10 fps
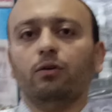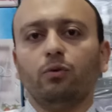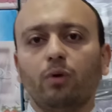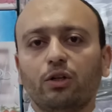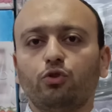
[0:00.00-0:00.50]

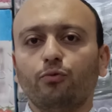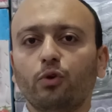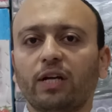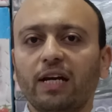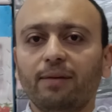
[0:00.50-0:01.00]
وهتشوفوا
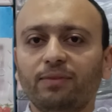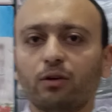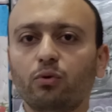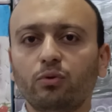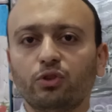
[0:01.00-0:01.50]
الكلام ده
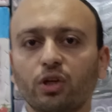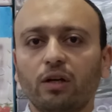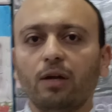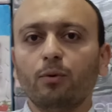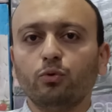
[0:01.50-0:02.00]
كله ان شاء
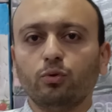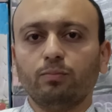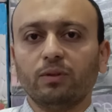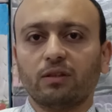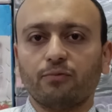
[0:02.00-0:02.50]
الله موجود
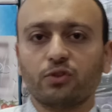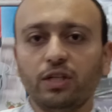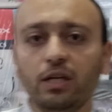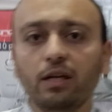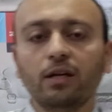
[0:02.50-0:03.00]

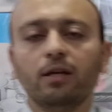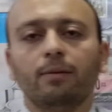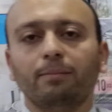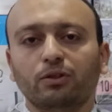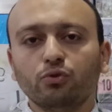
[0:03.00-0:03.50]
بالتفصيل
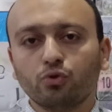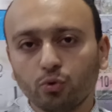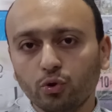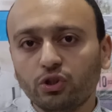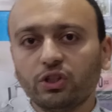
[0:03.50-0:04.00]
ما
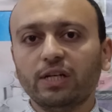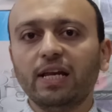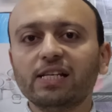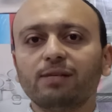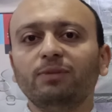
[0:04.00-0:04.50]
تنسوش
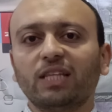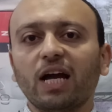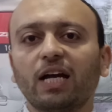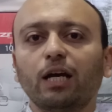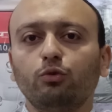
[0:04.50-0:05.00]
لازم
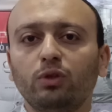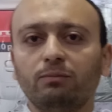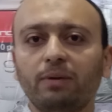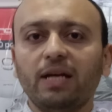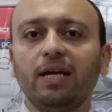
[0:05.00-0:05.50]
نتاكد
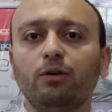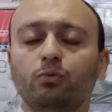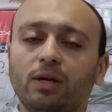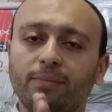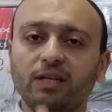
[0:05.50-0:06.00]
ونتبين
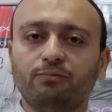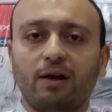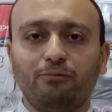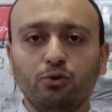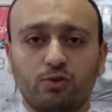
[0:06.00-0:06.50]
ولما
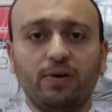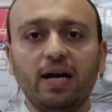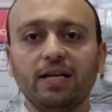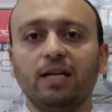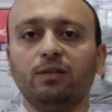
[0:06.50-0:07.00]
ندفع فلوس في
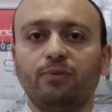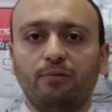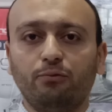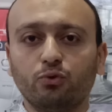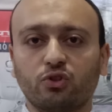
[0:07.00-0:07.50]
حاجه ندفع
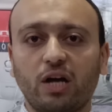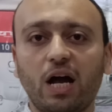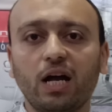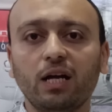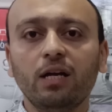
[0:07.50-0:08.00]
فلوس
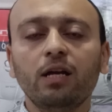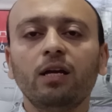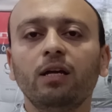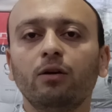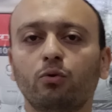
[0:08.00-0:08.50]
صح
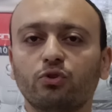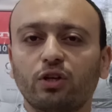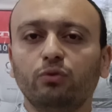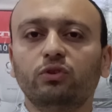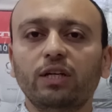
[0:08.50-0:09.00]
كل سنه
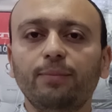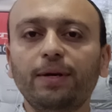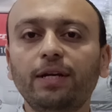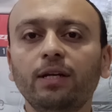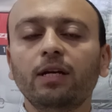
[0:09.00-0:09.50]
وانتم
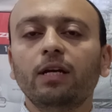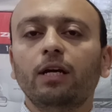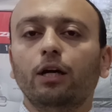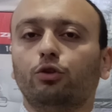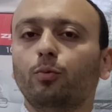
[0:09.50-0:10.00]
طيبين
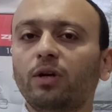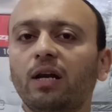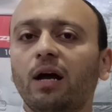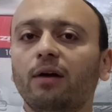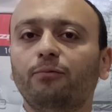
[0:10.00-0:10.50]
اكتبوا
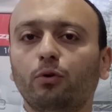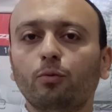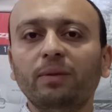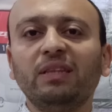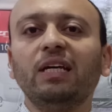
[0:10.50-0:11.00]
لنا في
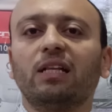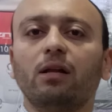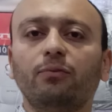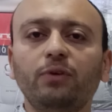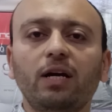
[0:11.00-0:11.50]
الكومنتات
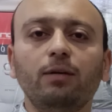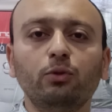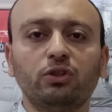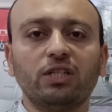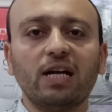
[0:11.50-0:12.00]
لو في اي
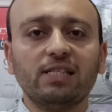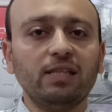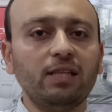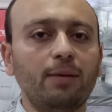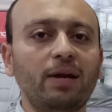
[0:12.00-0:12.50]
منتج
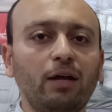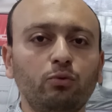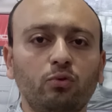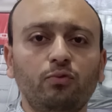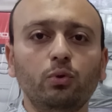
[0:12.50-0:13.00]
عايزين نعمل
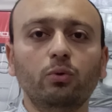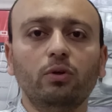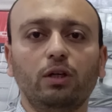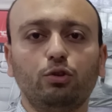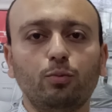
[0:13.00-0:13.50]
عنه ريفيو
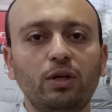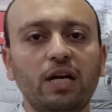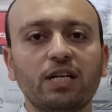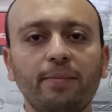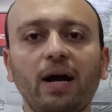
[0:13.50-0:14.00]
اكتبوا لنا
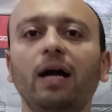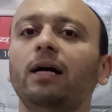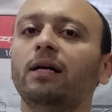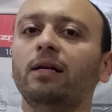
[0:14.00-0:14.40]
يا جماعه